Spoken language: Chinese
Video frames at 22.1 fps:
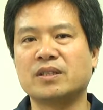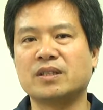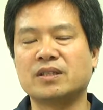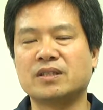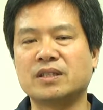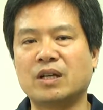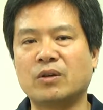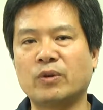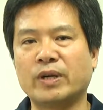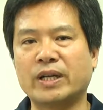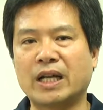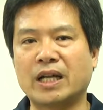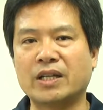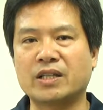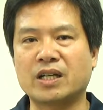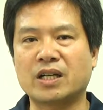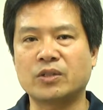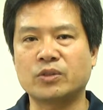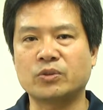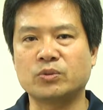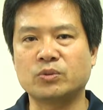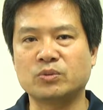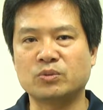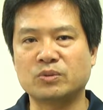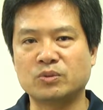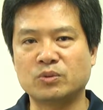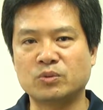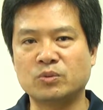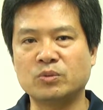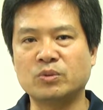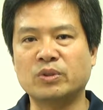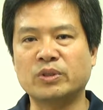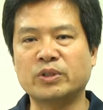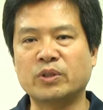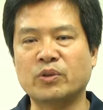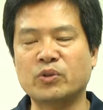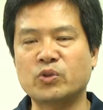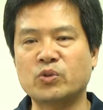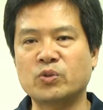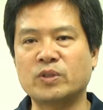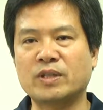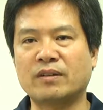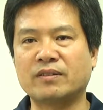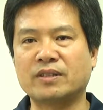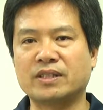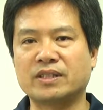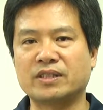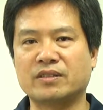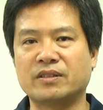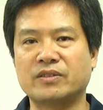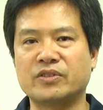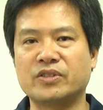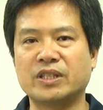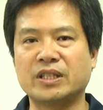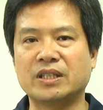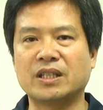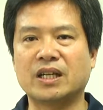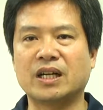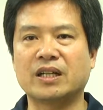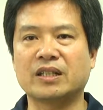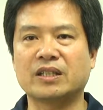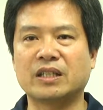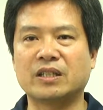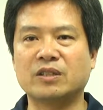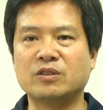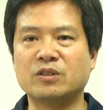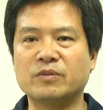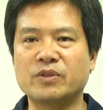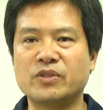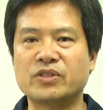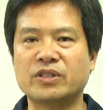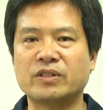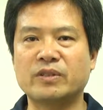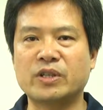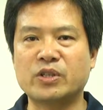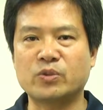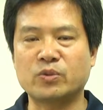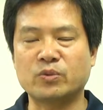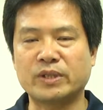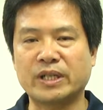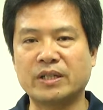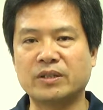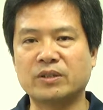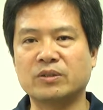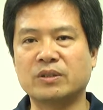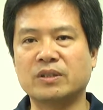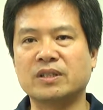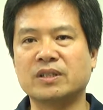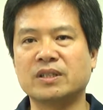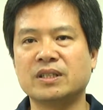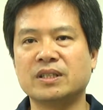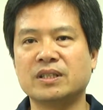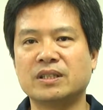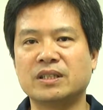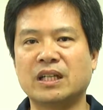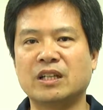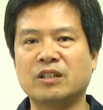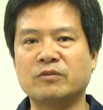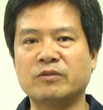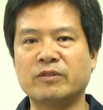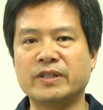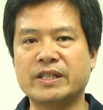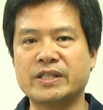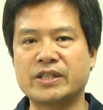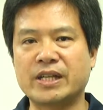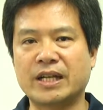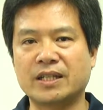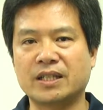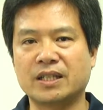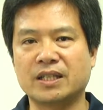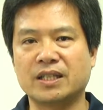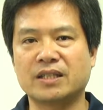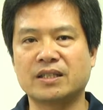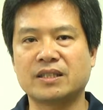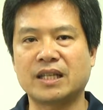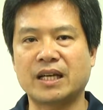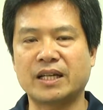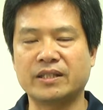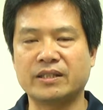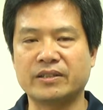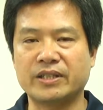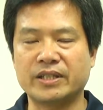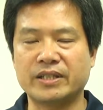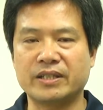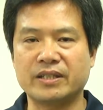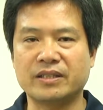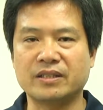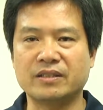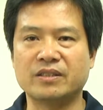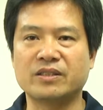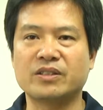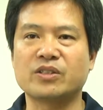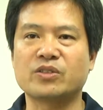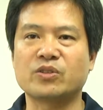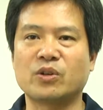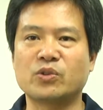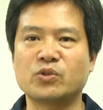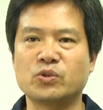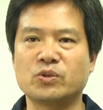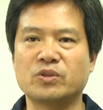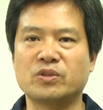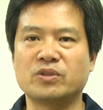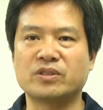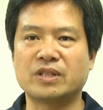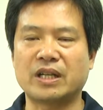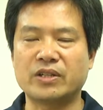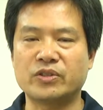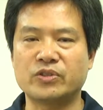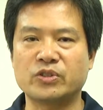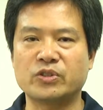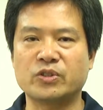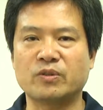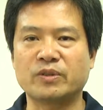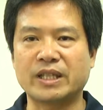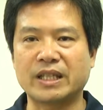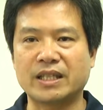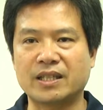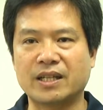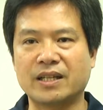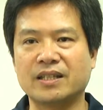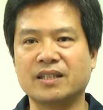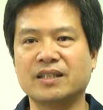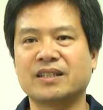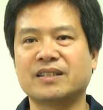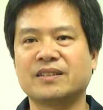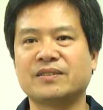那未来他如如果有需要的时候，请他跟我们社会处联络，那我们会将他的那一个收据再寄送给他。